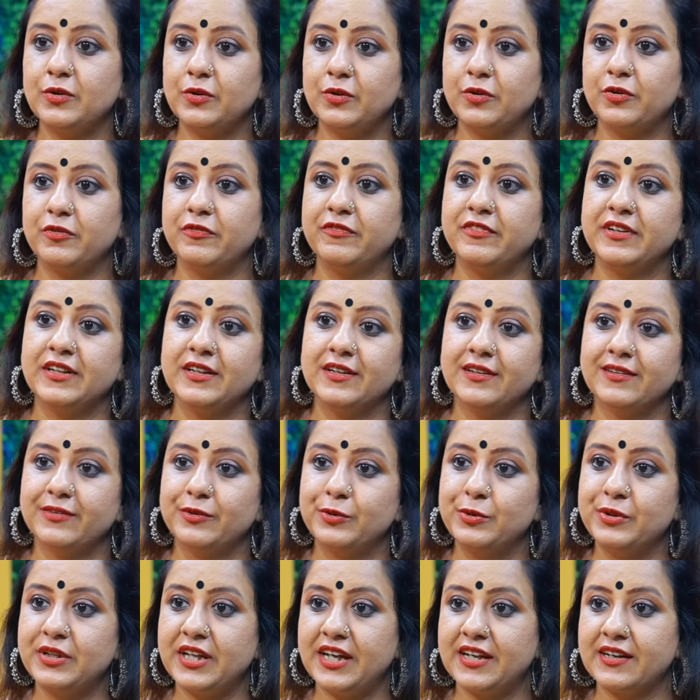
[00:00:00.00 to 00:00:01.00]
లో
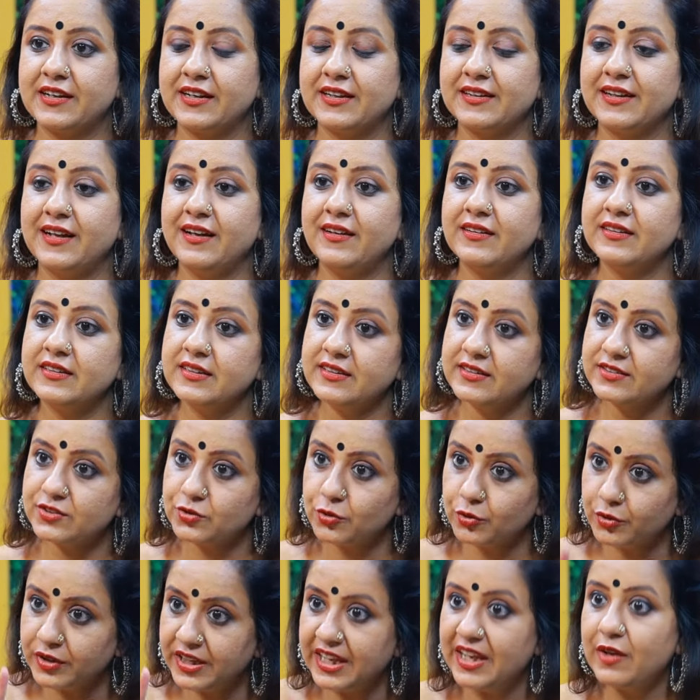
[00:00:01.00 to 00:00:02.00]
ఉంటారు కదా
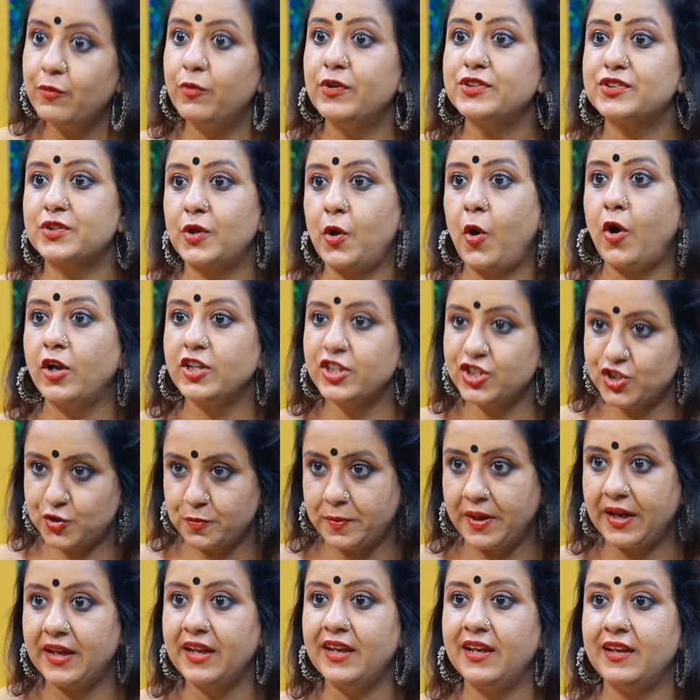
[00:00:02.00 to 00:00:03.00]
సో హీ వాజ్ లాంచ్డ్
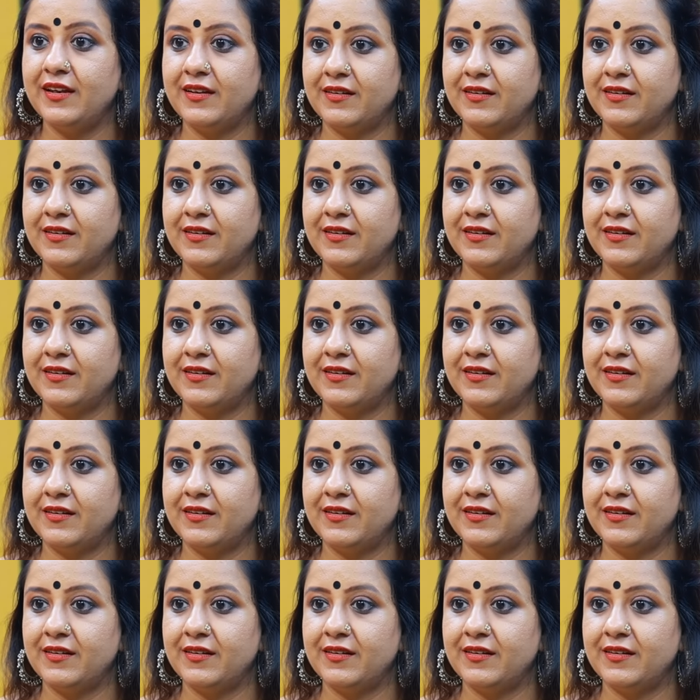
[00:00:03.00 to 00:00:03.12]
బై